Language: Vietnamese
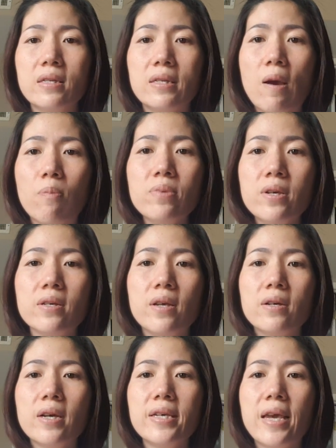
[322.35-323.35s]
giống như
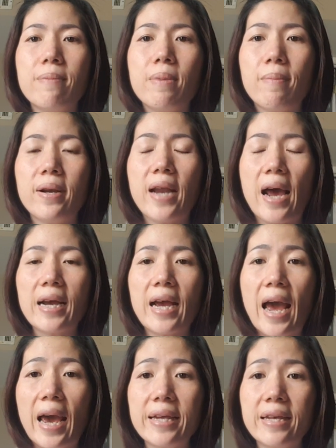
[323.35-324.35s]
những cái gì mà mình đã
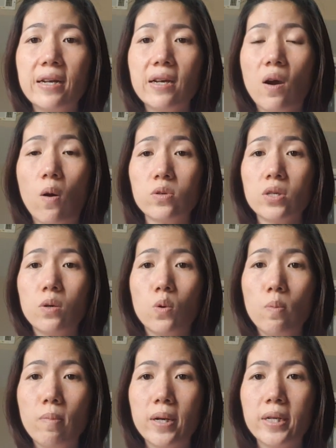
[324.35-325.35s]
khai trên cái hồ sơ
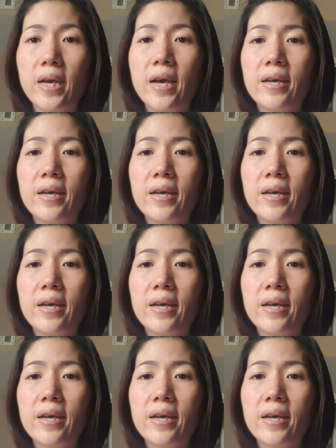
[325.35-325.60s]
của mình